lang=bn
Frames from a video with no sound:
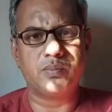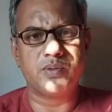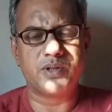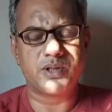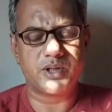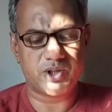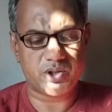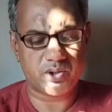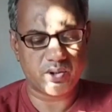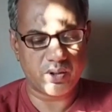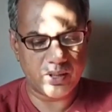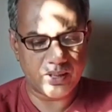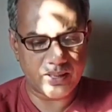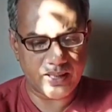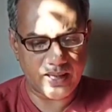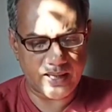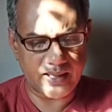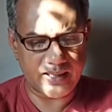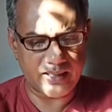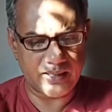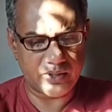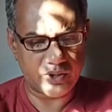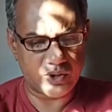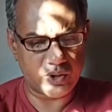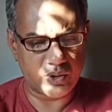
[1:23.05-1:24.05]
বিশেষ করে
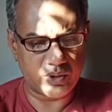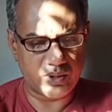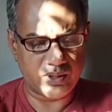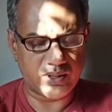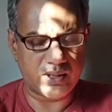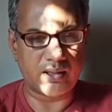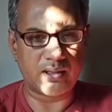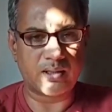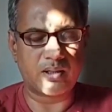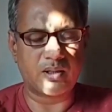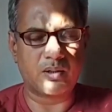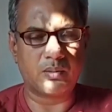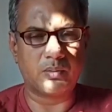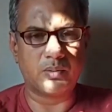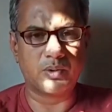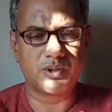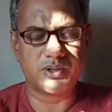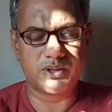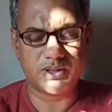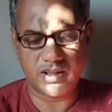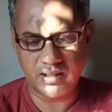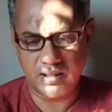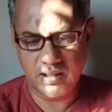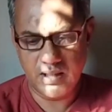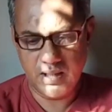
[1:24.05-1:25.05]
নারী ইস্যুতে তাদের
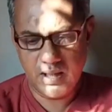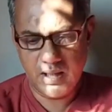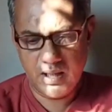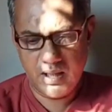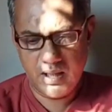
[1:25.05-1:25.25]
অবস্থান